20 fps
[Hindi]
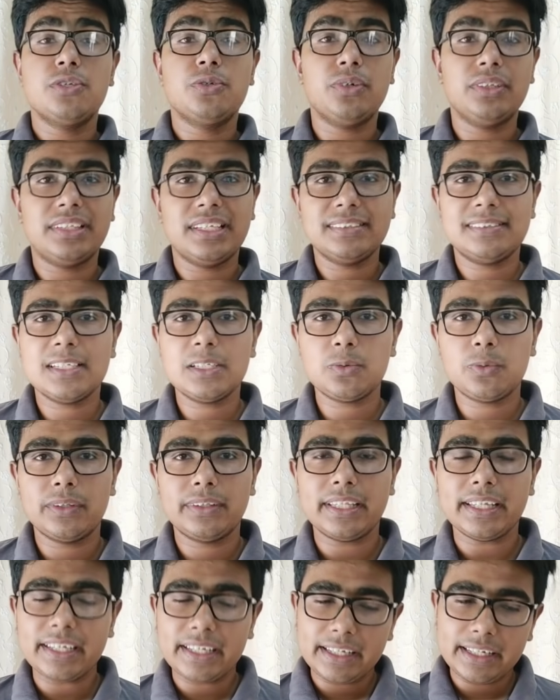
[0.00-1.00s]
सो दिस इज
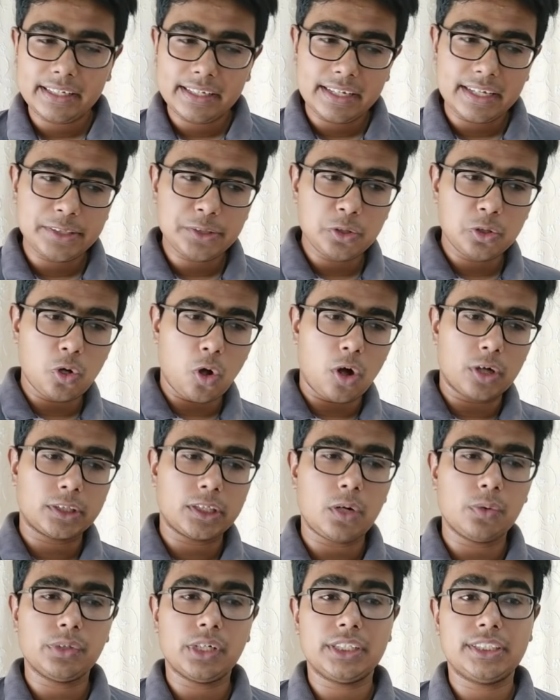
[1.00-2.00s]
वन थिंग कि ये जो
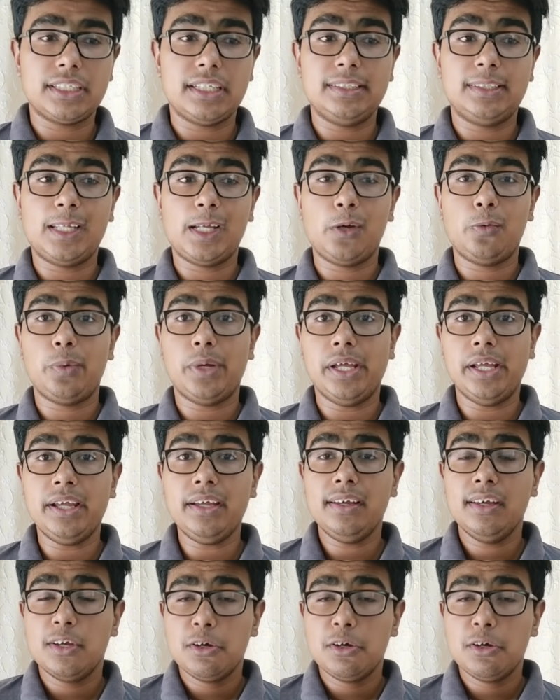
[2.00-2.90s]
लॉकडाउन के चलते हुए